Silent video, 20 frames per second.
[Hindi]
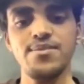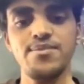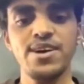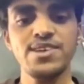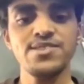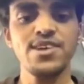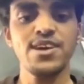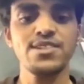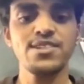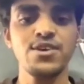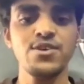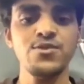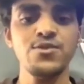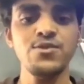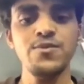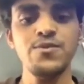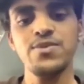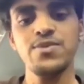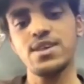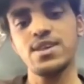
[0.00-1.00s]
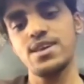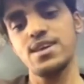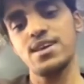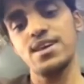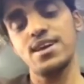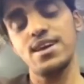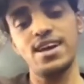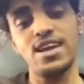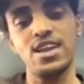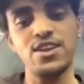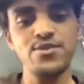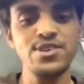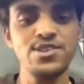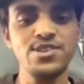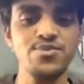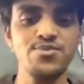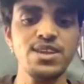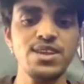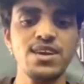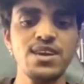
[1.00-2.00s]
मैं चाहता हूँ एलविश
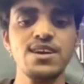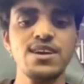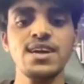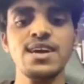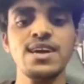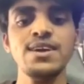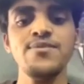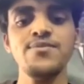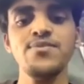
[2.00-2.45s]
मेरे घर आए